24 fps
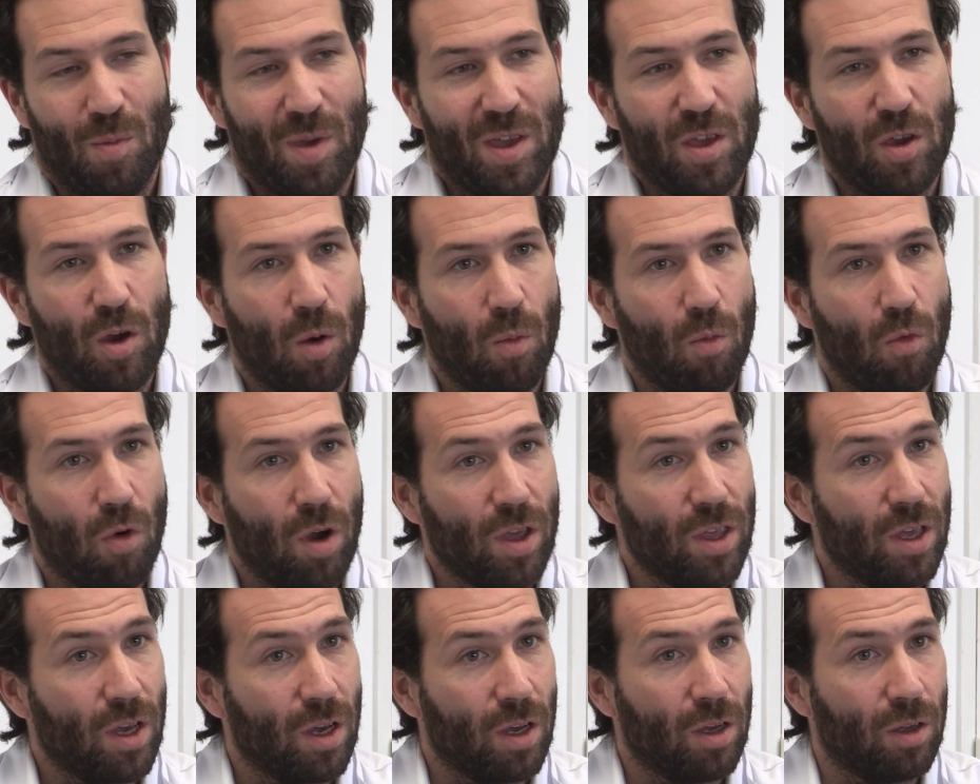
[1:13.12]
meilleur
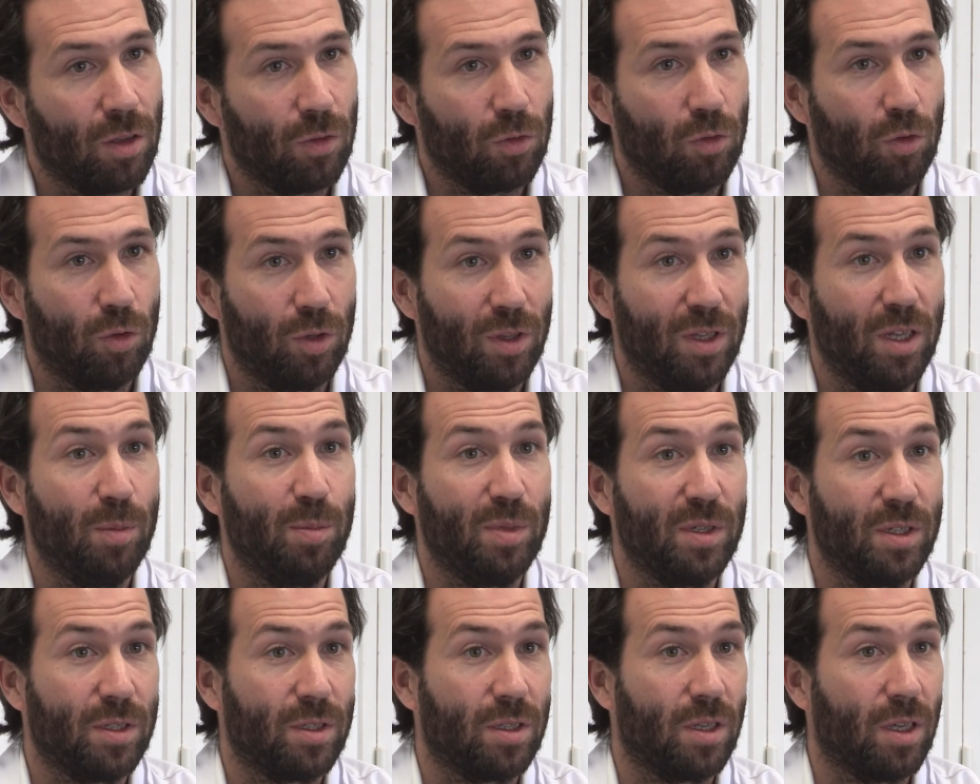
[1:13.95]
moyen de
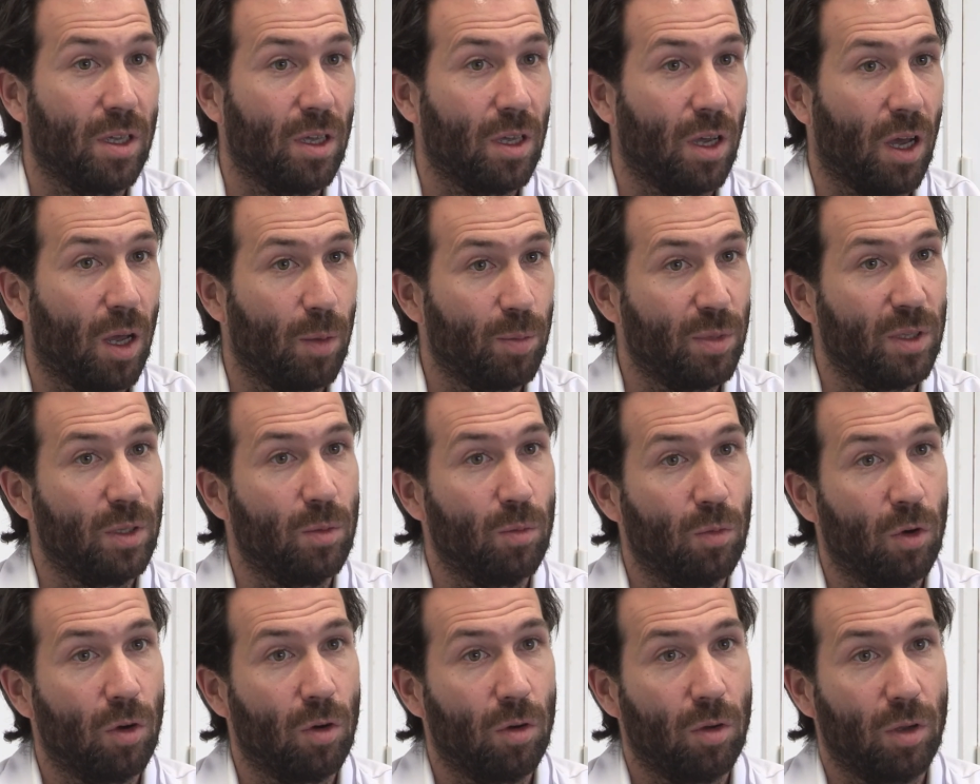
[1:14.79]
dépister
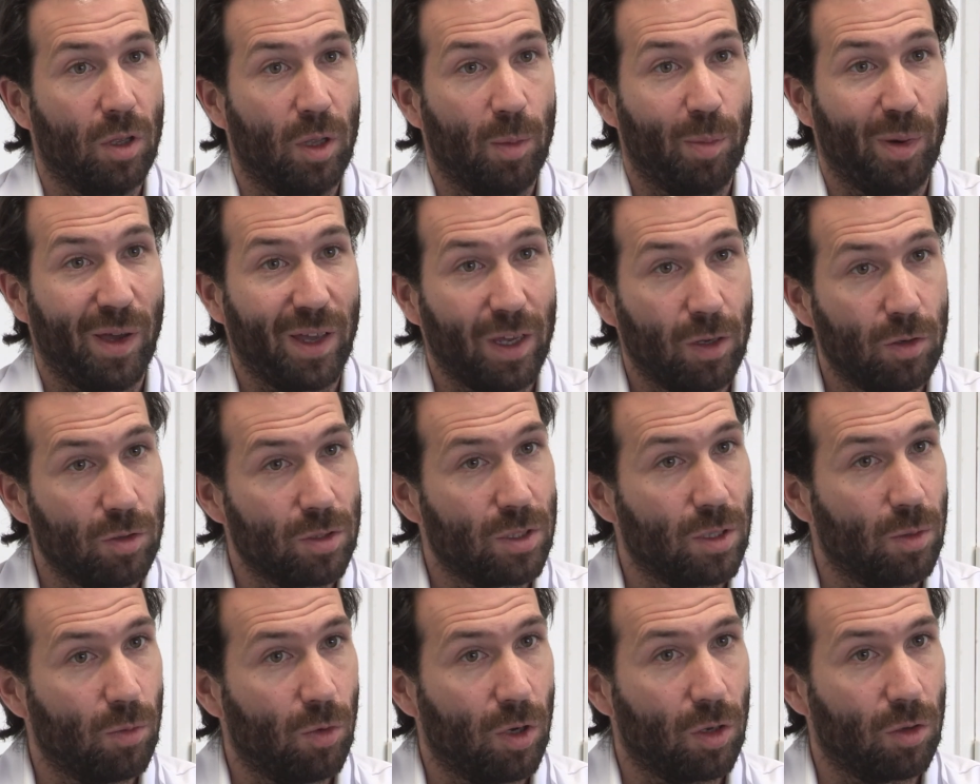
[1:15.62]
rapidement et
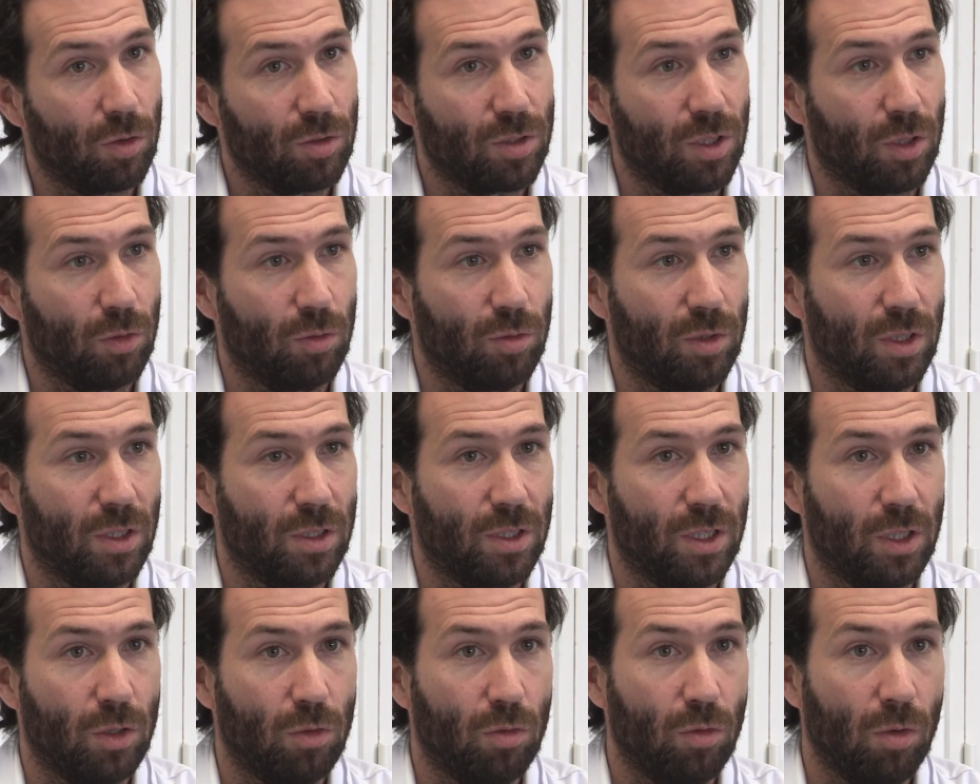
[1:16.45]
précocement un cancer du
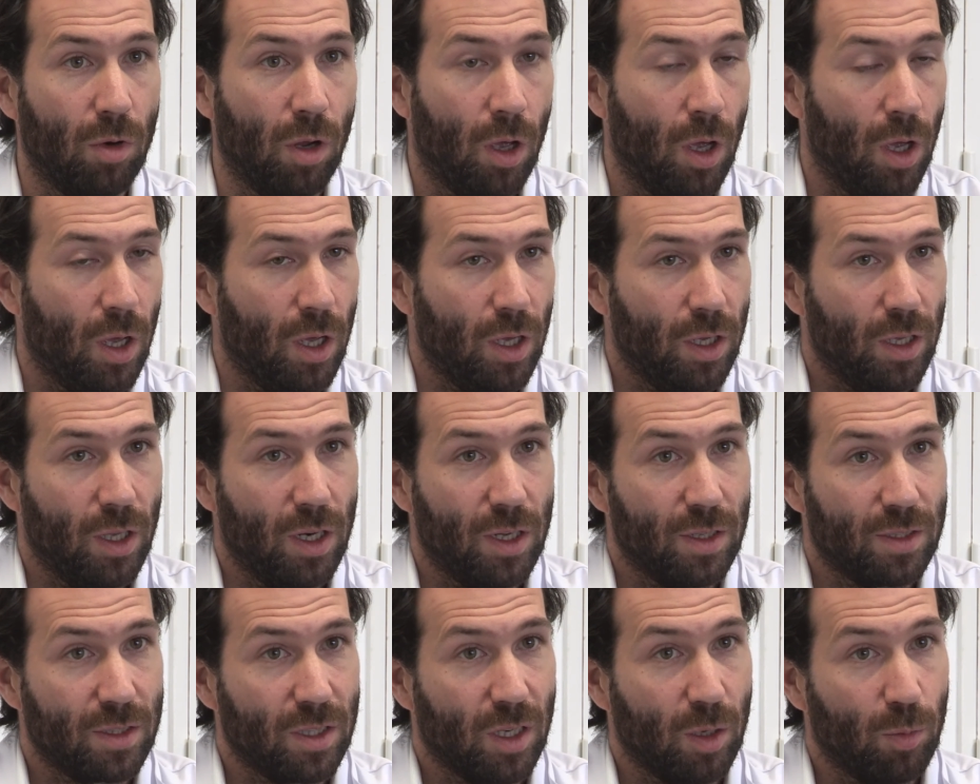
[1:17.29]
testicule,
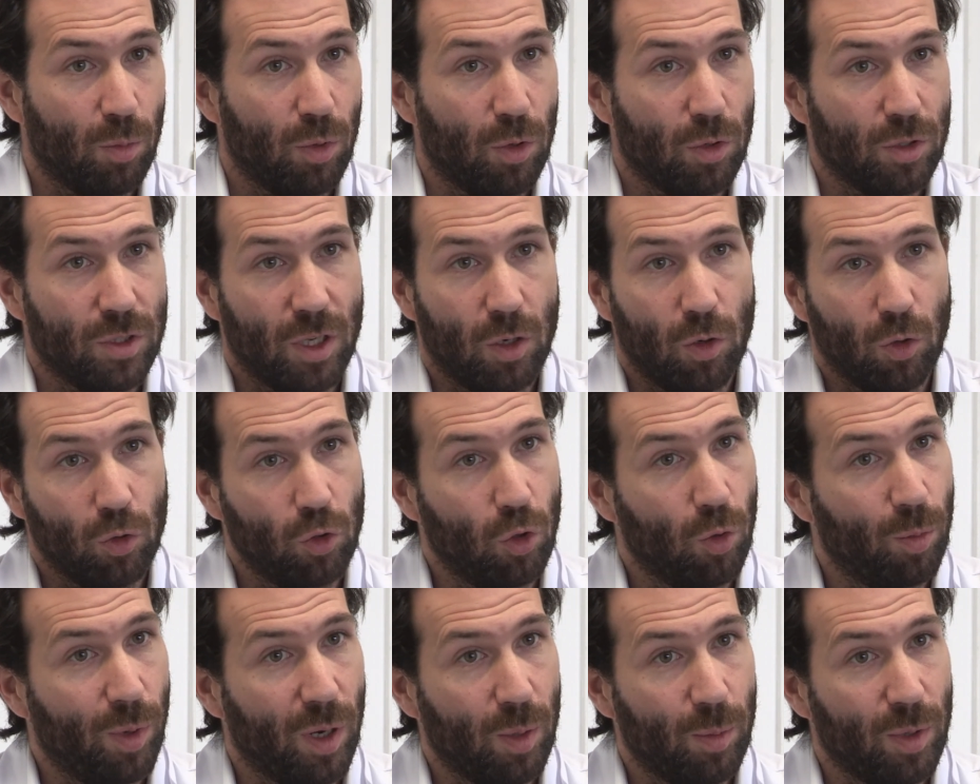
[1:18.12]
il est simple, c'est
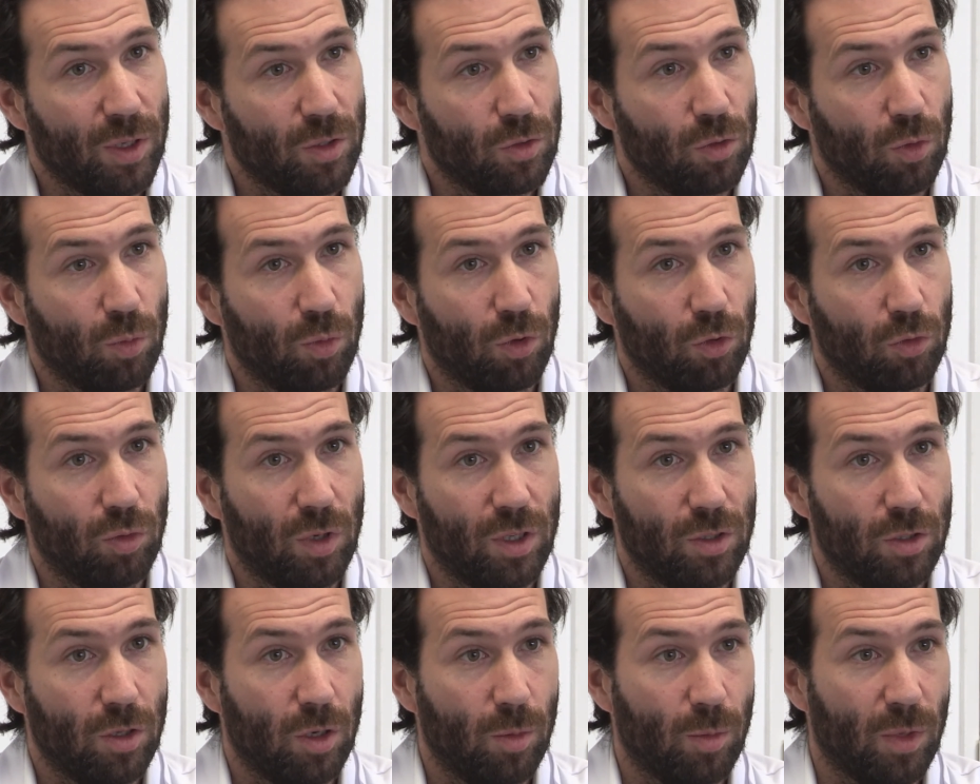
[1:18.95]
l'autopalpation pour tous
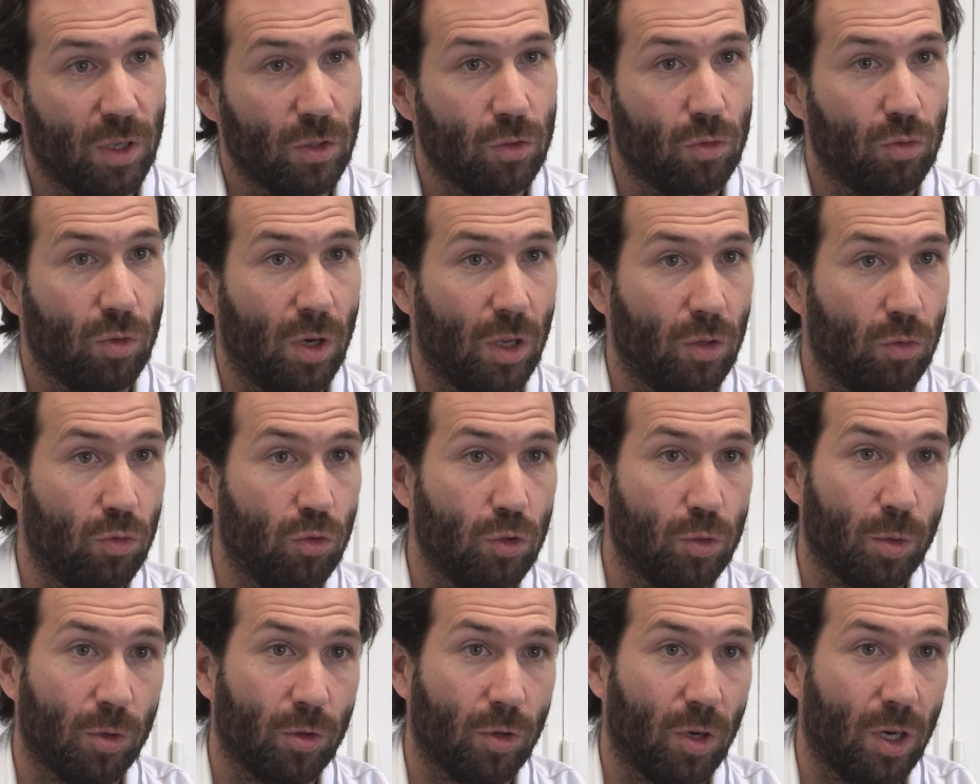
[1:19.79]
les hommes, hein, sous la
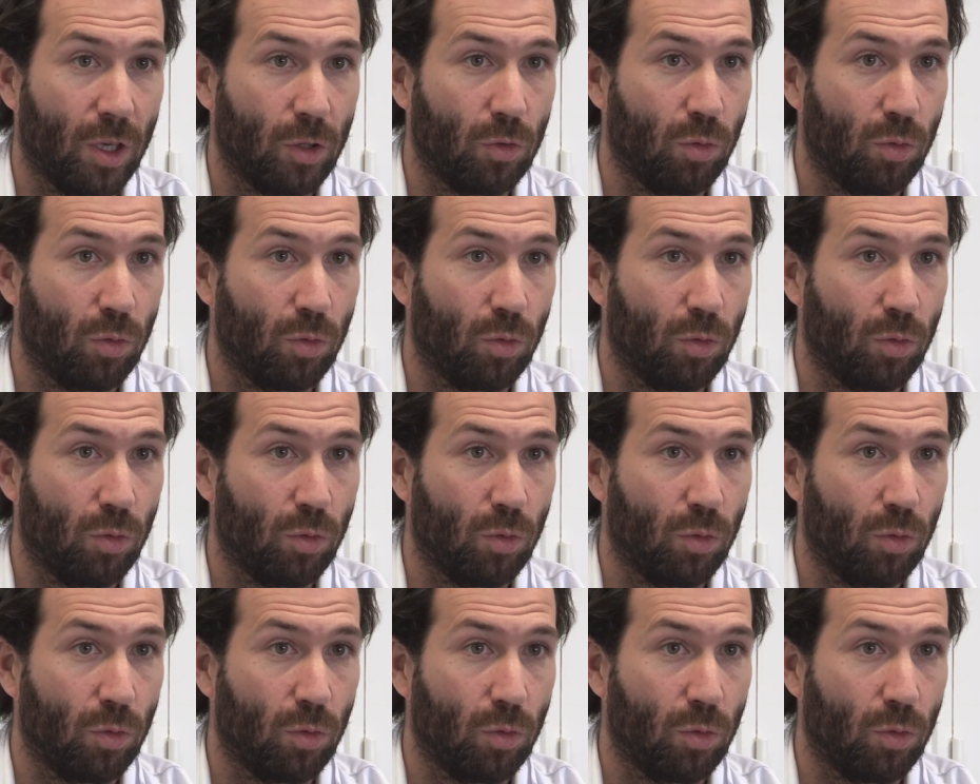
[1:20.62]
douche, pendant la